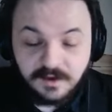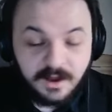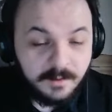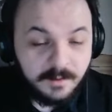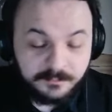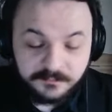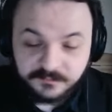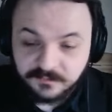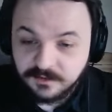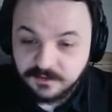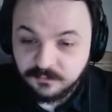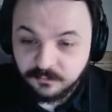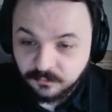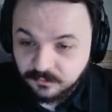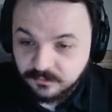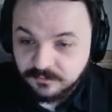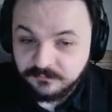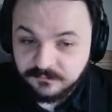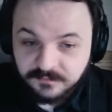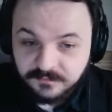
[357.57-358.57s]

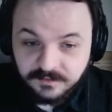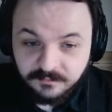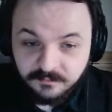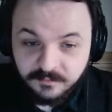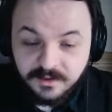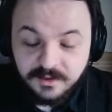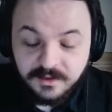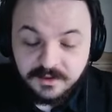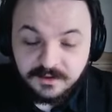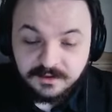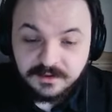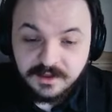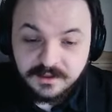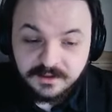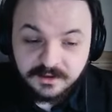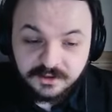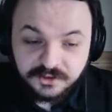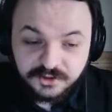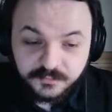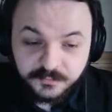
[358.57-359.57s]
абсолютно всем. Я
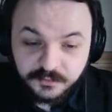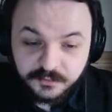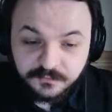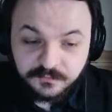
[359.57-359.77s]
даже просто